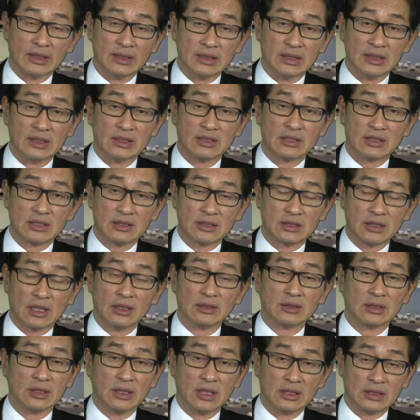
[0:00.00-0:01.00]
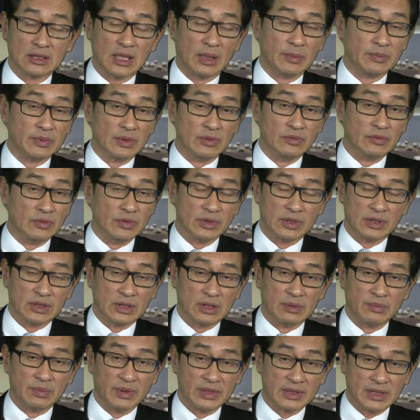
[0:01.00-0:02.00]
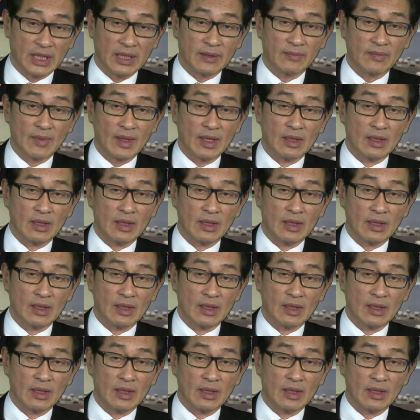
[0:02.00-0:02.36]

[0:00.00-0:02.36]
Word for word: 已经上升了差不多五十个 percent。